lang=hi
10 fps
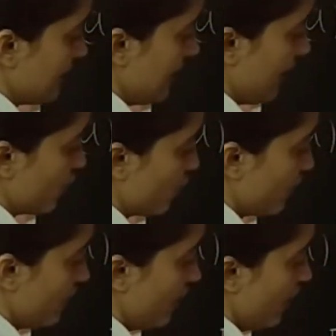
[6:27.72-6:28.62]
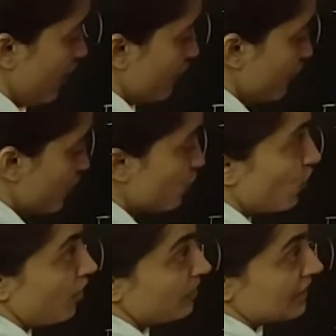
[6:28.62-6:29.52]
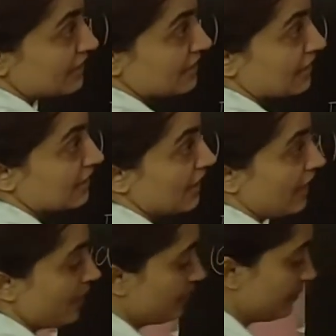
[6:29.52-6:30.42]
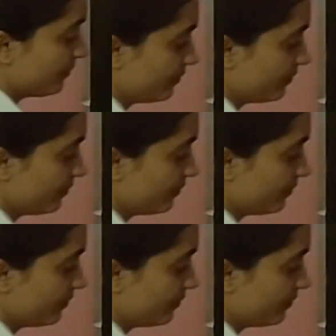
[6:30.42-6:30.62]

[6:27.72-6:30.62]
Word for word: एस एच फिश को हम लिख सकते हैं